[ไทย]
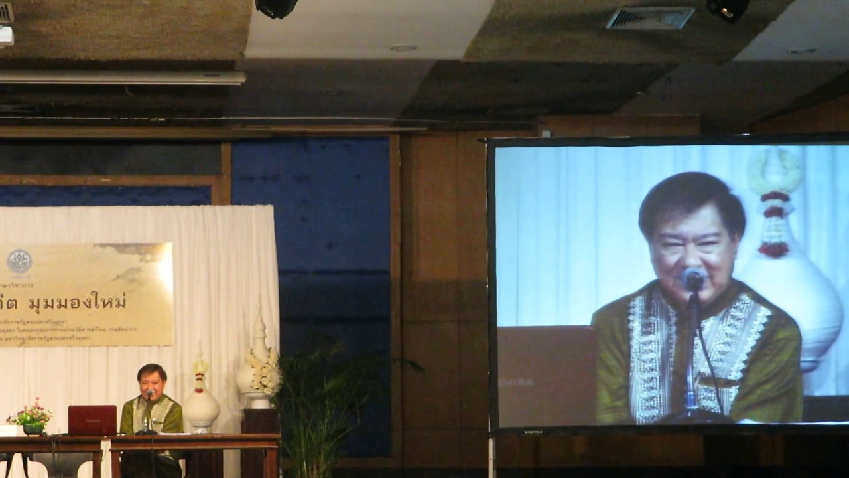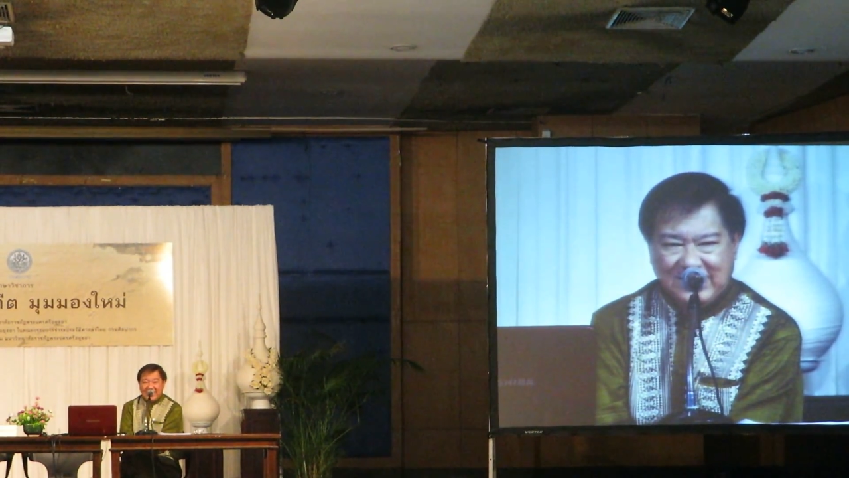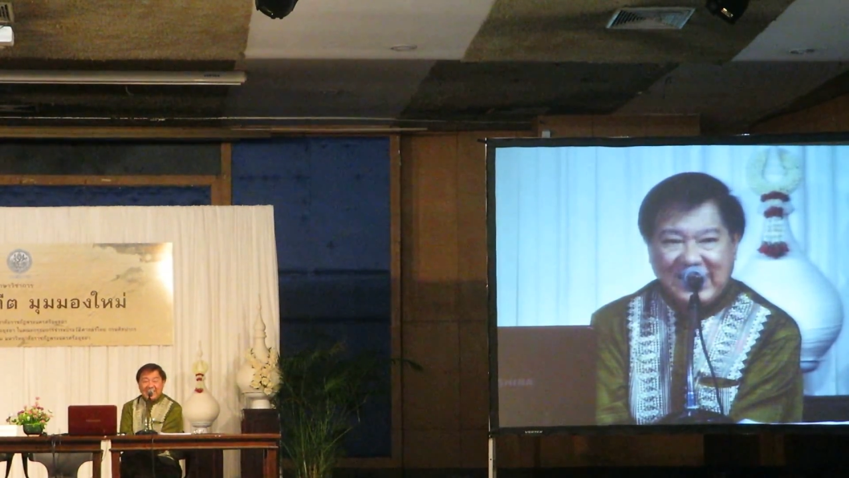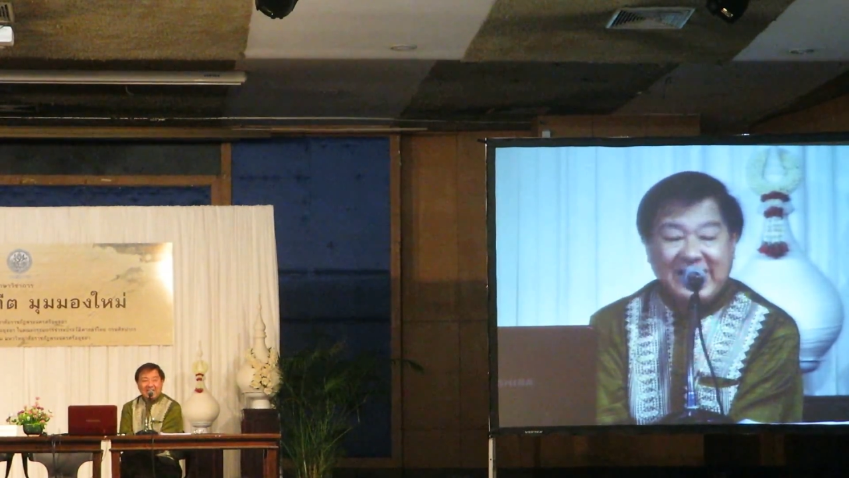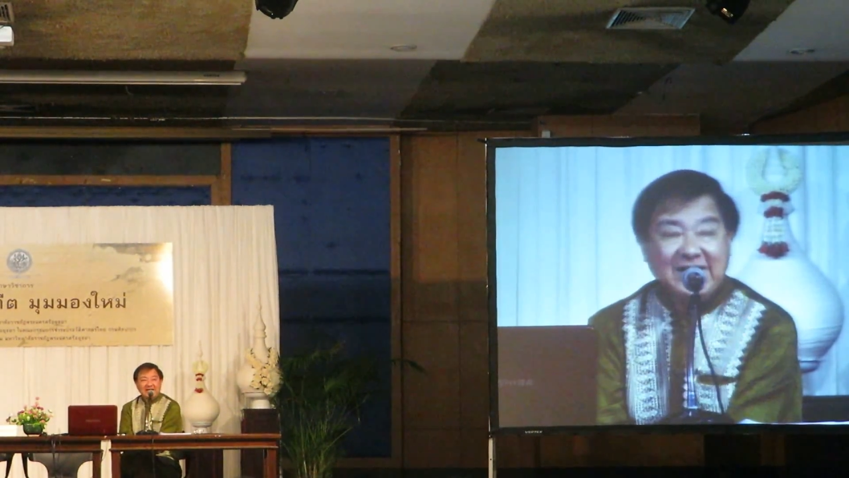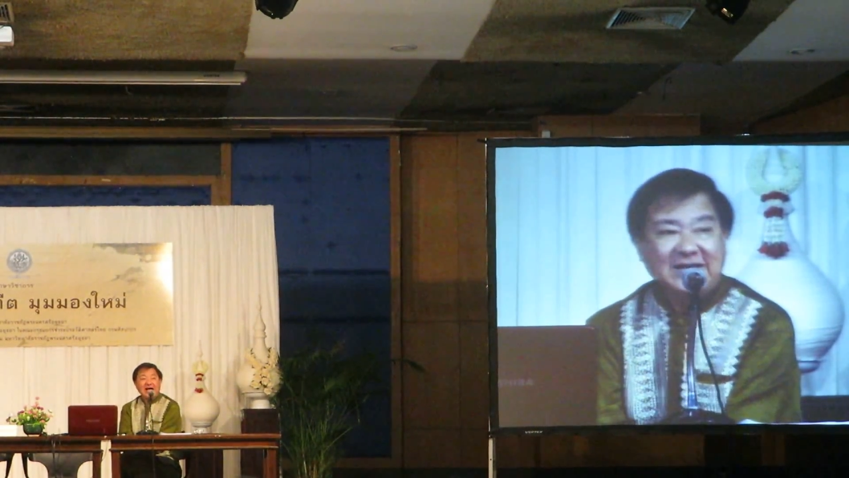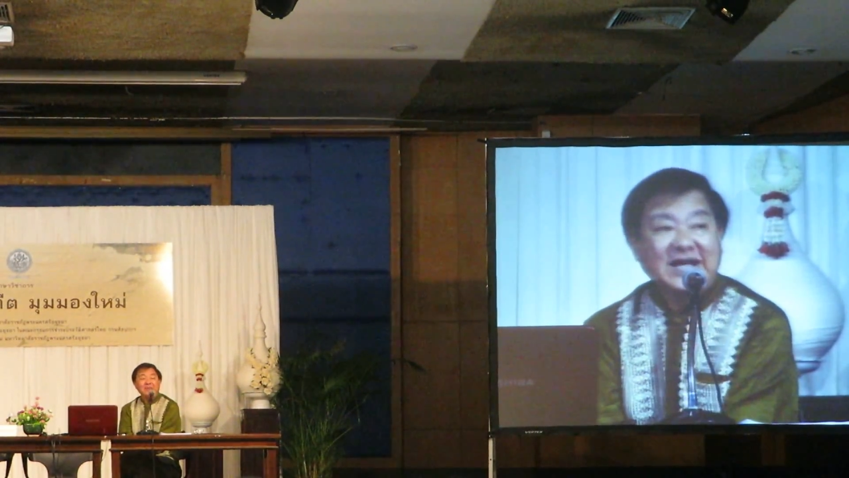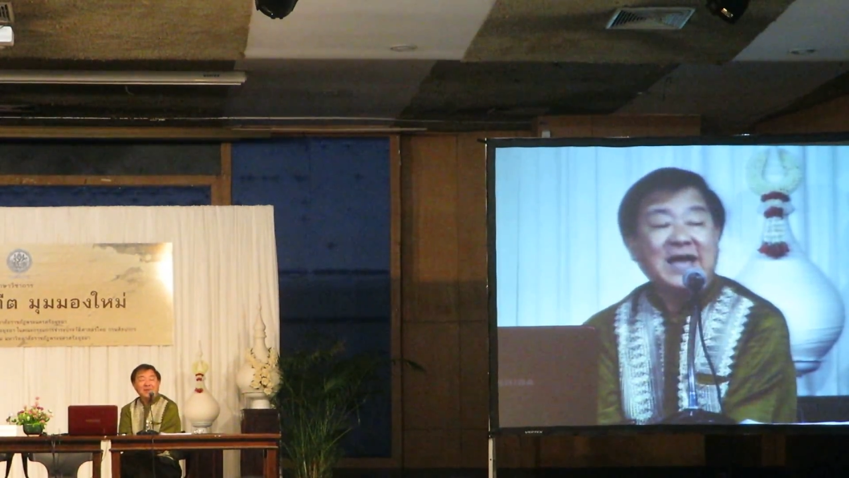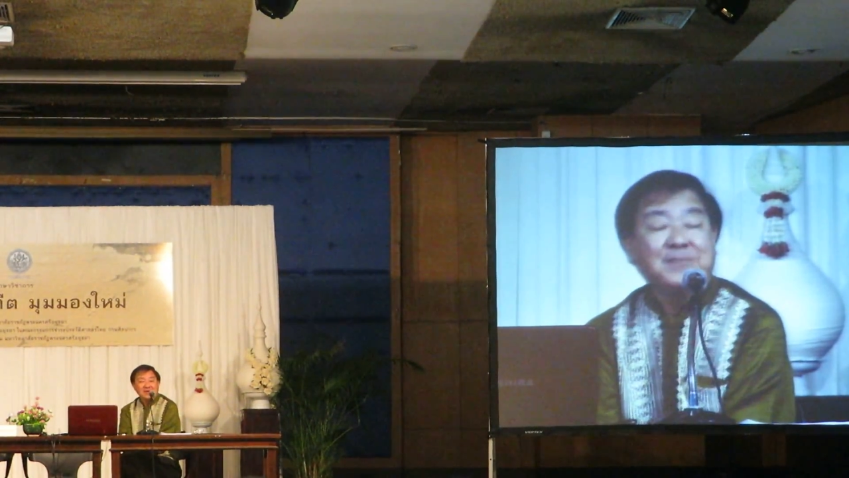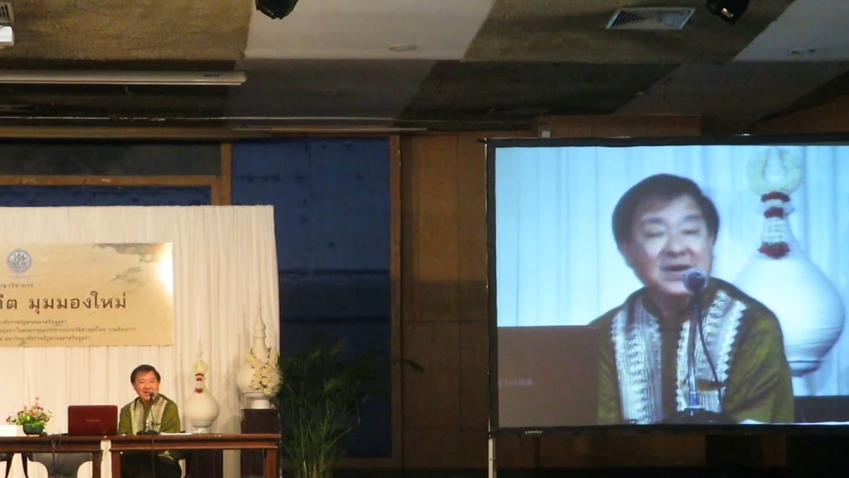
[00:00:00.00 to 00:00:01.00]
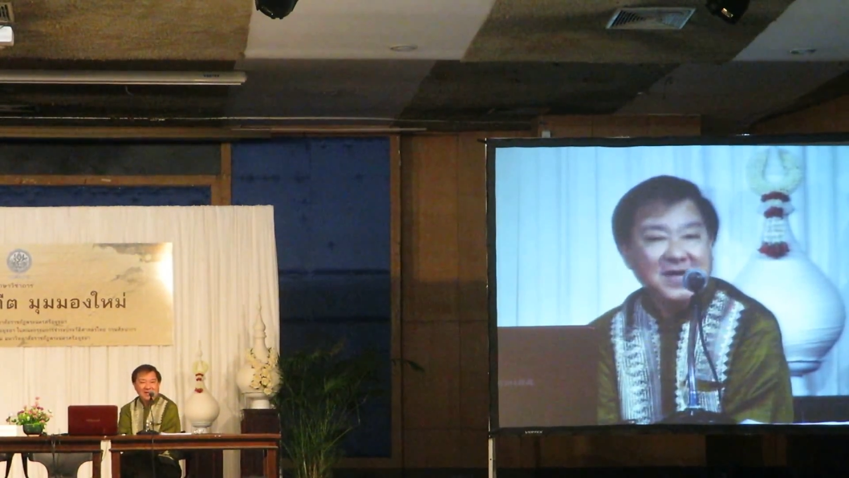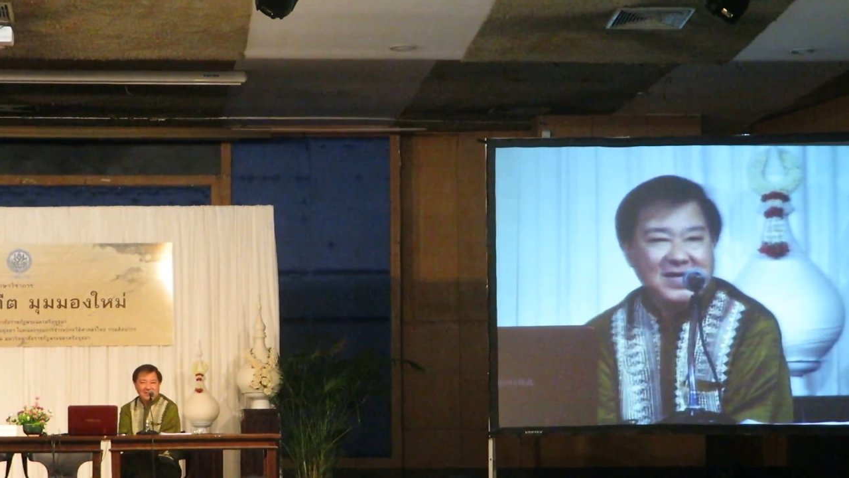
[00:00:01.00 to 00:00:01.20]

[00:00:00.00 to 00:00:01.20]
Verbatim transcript: ใครเกิดทานบ้าง